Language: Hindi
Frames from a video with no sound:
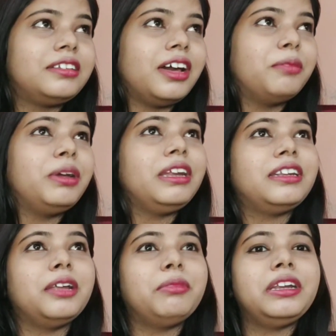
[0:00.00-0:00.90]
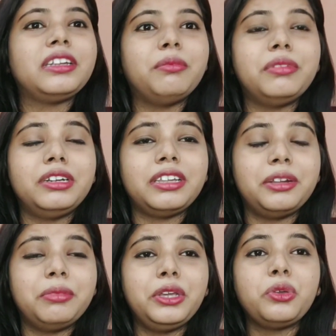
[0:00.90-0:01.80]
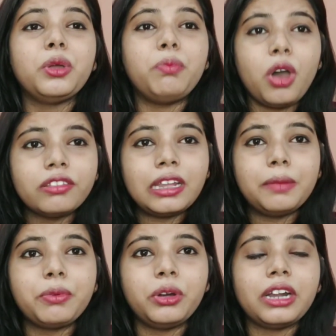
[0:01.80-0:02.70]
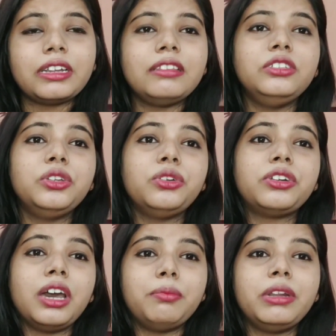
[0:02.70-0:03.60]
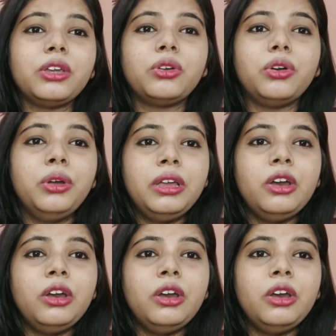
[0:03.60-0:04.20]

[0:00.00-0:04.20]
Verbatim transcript: टर्मरिक टर्मरिक टर्मरिक क्योंकि बहुत सारे प्रोडक्ट ऐसे जो टर्मरिक को